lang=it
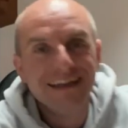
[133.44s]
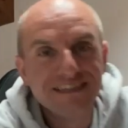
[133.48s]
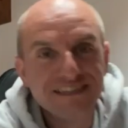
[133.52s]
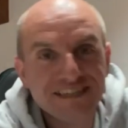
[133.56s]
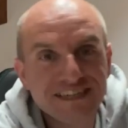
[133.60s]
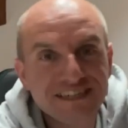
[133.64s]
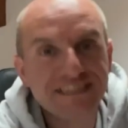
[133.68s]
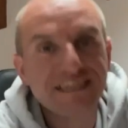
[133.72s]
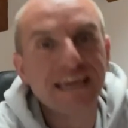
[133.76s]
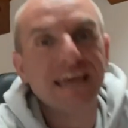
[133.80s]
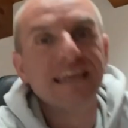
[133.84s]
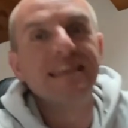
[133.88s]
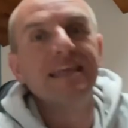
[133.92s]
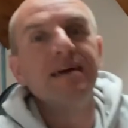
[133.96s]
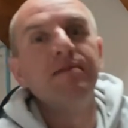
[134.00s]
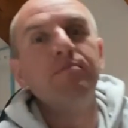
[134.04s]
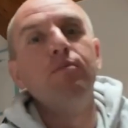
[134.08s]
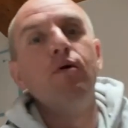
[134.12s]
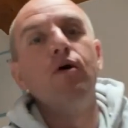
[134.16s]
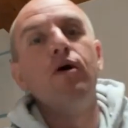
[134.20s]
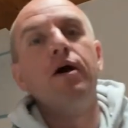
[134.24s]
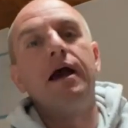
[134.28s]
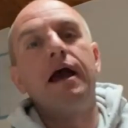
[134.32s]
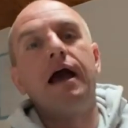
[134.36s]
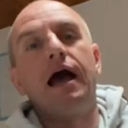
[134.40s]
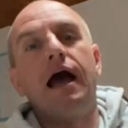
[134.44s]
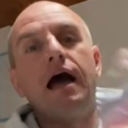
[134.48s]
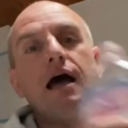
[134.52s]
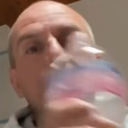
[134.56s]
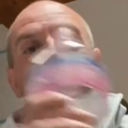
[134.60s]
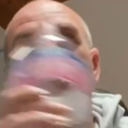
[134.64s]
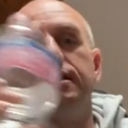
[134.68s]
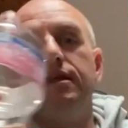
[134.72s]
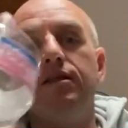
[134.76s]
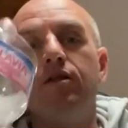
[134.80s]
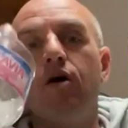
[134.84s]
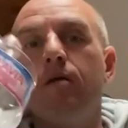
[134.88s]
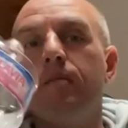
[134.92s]
Ci siete
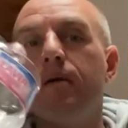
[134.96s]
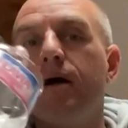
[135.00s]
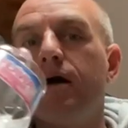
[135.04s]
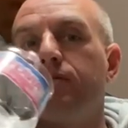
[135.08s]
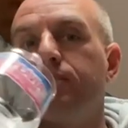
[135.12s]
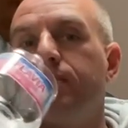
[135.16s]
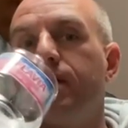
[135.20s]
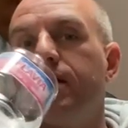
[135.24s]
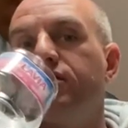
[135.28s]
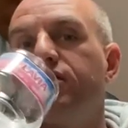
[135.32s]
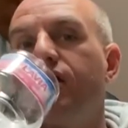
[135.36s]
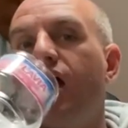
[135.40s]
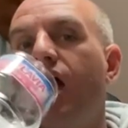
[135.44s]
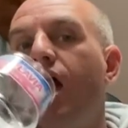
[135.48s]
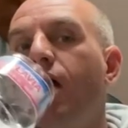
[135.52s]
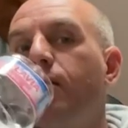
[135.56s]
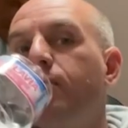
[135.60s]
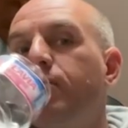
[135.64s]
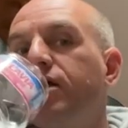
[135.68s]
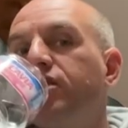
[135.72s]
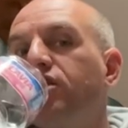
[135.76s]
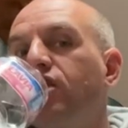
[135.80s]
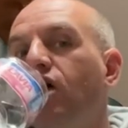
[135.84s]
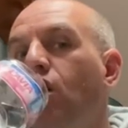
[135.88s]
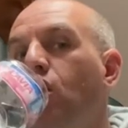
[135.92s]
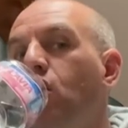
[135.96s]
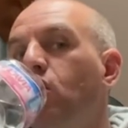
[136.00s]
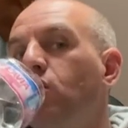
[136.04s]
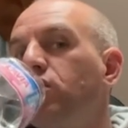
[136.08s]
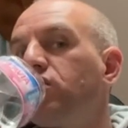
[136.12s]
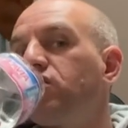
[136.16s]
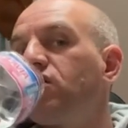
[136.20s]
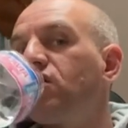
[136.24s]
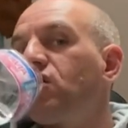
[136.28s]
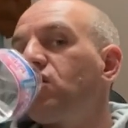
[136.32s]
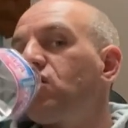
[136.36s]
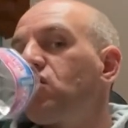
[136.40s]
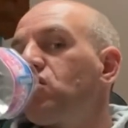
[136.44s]
abboccati, no? Ma aspetta, eh, aspetta,
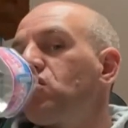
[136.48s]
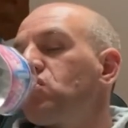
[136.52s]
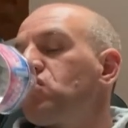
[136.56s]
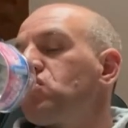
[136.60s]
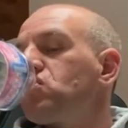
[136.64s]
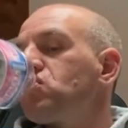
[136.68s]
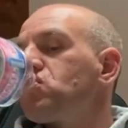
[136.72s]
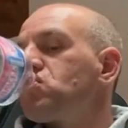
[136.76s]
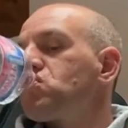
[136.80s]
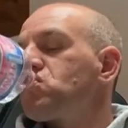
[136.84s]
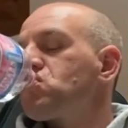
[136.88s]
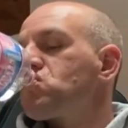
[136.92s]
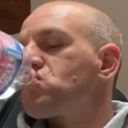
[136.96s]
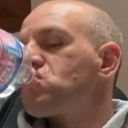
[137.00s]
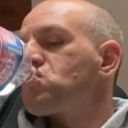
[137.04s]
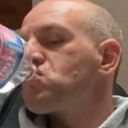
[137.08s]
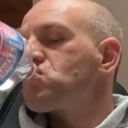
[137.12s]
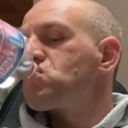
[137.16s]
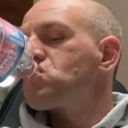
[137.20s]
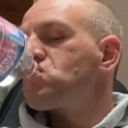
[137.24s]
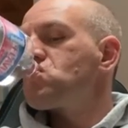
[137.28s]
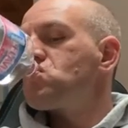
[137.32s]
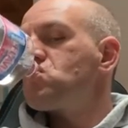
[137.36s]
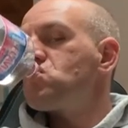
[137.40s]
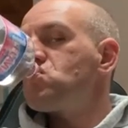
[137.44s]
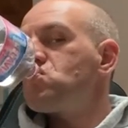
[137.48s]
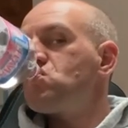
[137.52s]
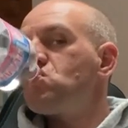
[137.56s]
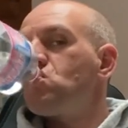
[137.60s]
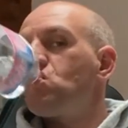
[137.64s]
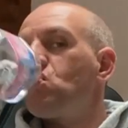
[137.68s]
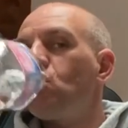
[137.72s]
aspetta. Mm.